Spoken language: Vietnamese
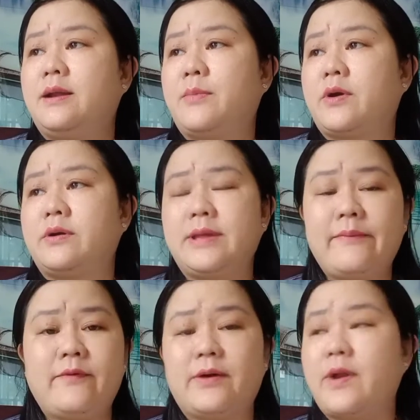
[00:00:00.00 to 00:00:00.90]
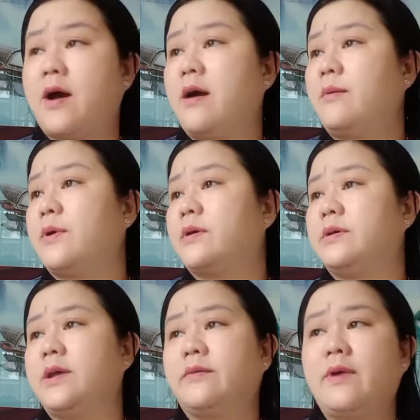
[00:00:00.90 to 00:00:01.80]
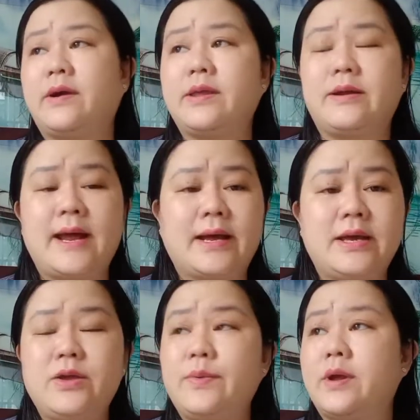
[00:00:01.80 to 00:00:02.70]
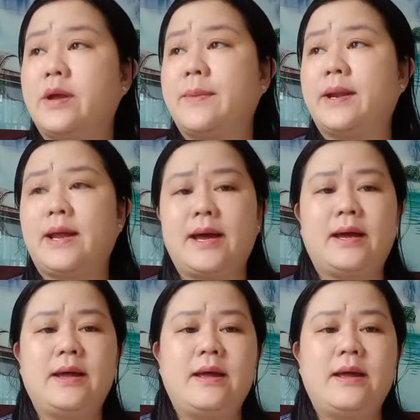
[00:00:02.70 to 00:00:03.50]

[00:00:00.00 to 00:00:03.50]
Mọi người nhắc vào đó, mọi người nhấn vào cái chữ đăng ký giúp cho Kim Anh ha